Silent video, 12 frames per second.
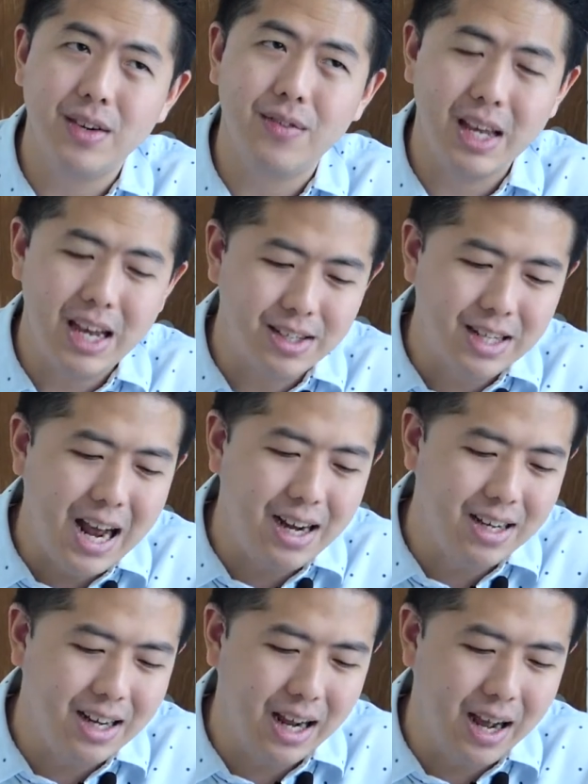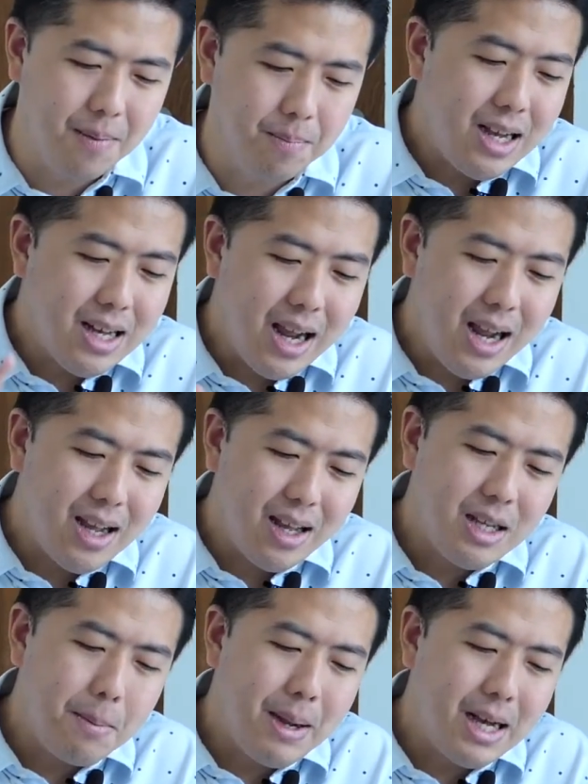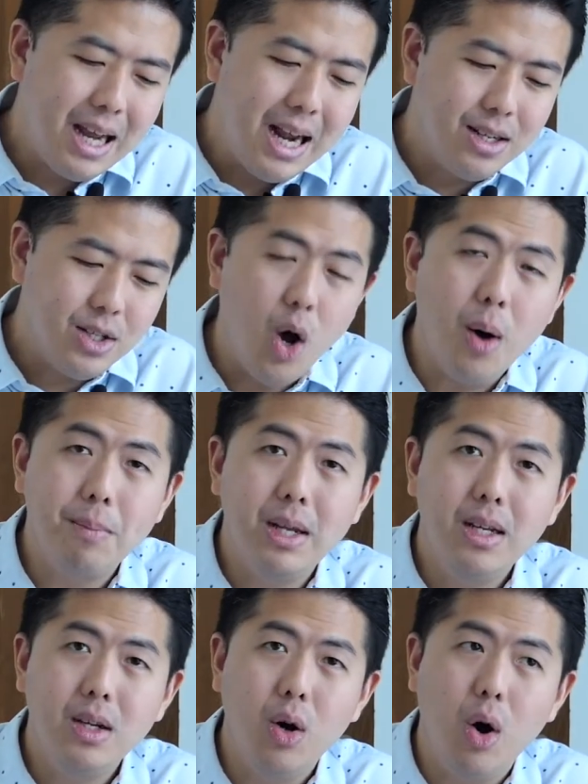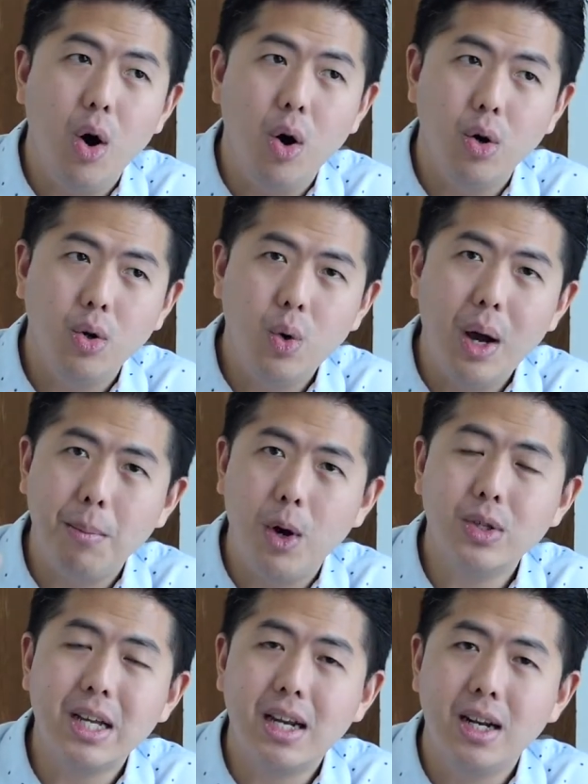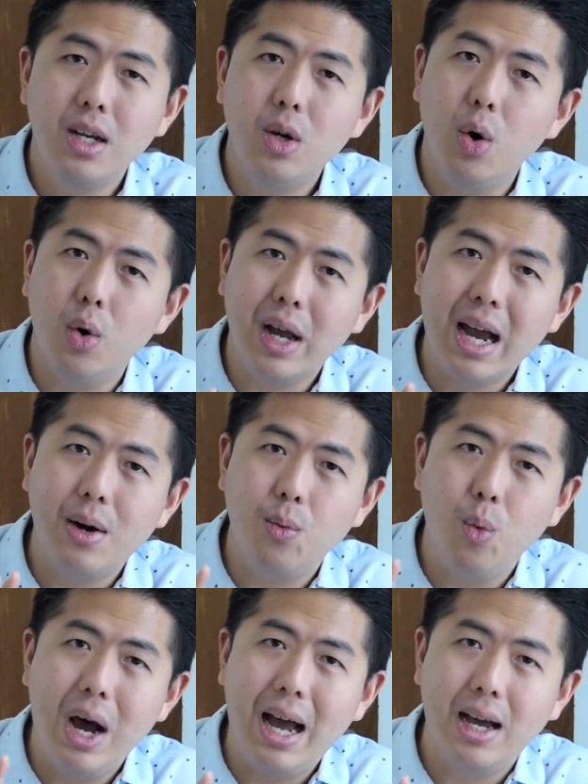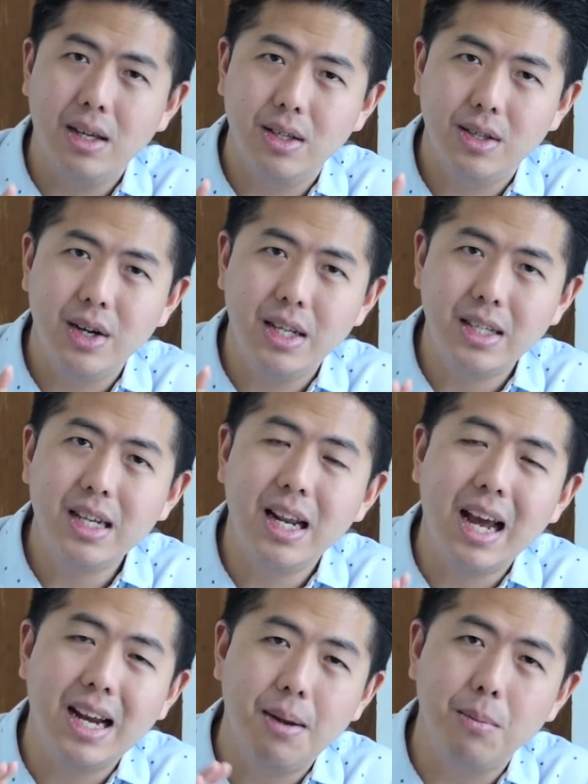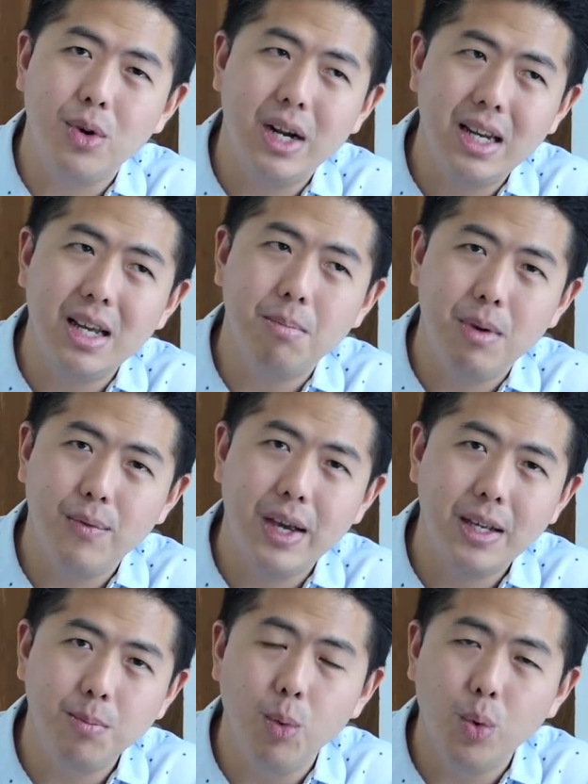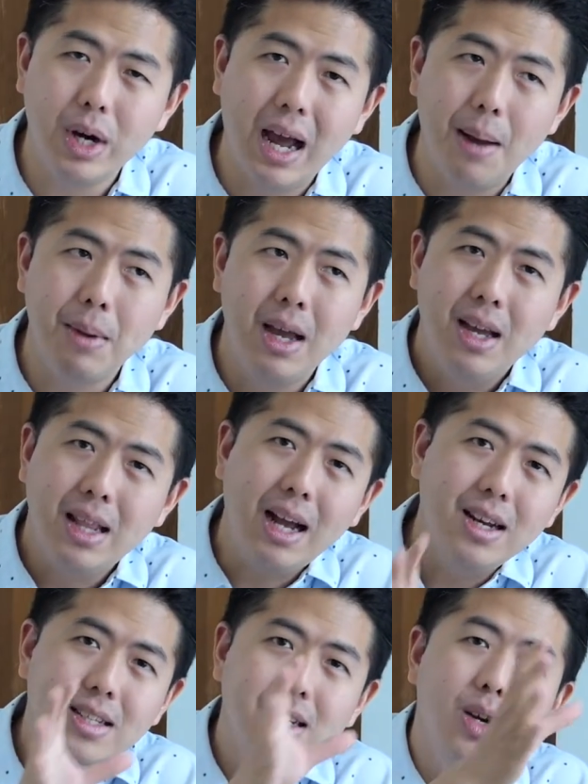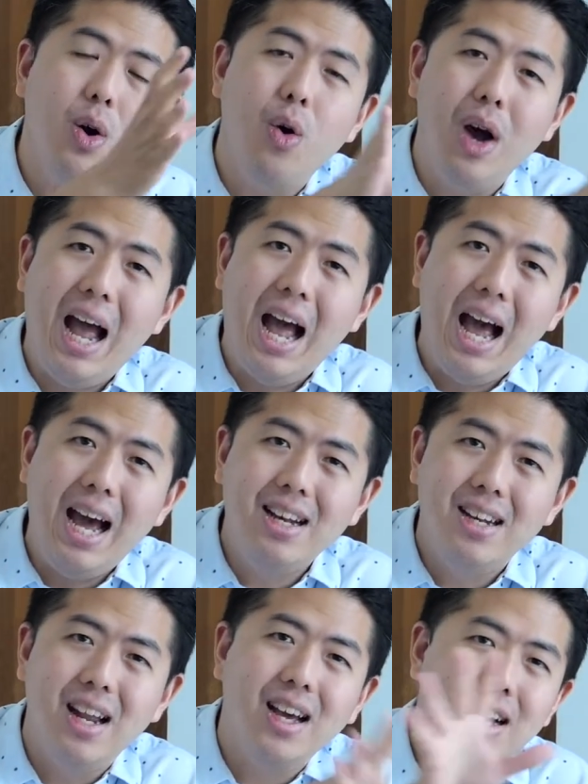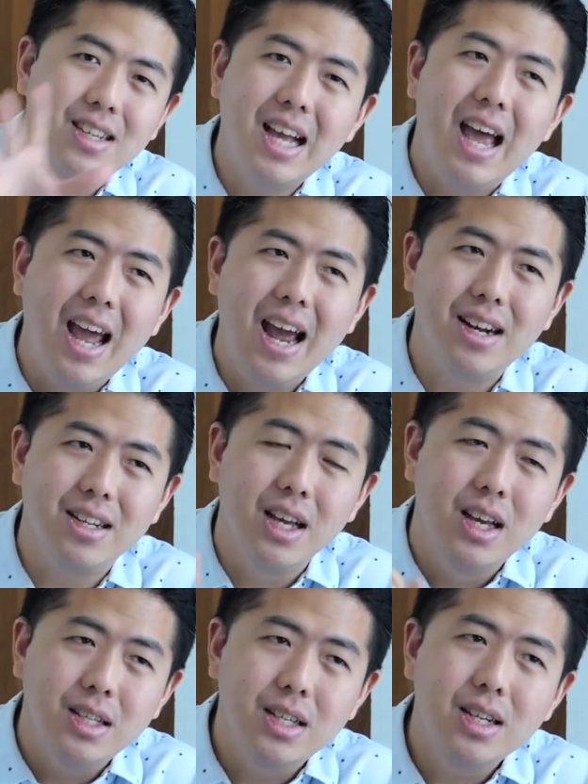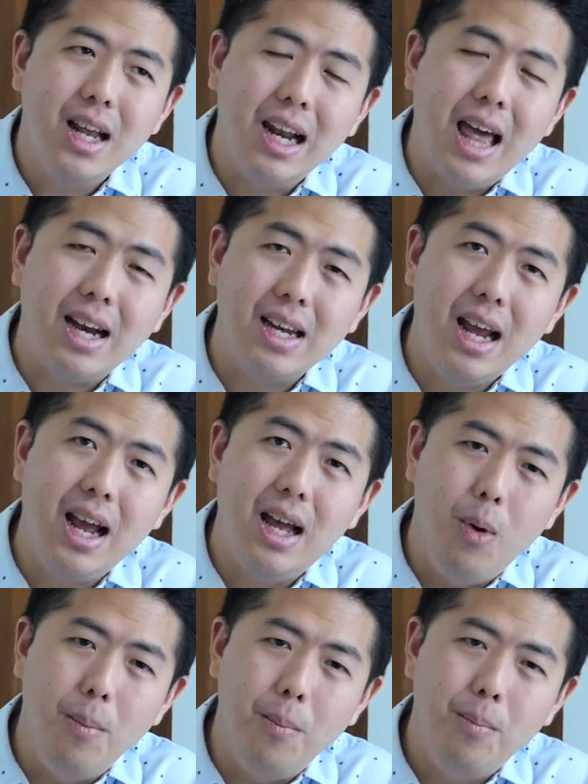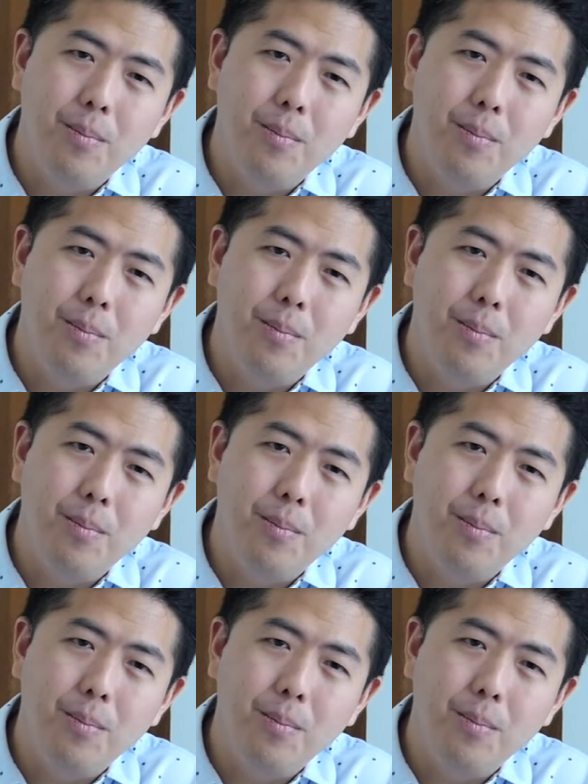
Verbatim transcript: Certification นะครับอันนี้จะเป็นการสอบในเรื่องของความเข้าใจในเรื่องของการวาง strategy ในการทำ Creative ใน Facebook นะครับทั้งในเชิงของ Art แล้วก็ Science ซึ่งหลักๆเนี่ยผม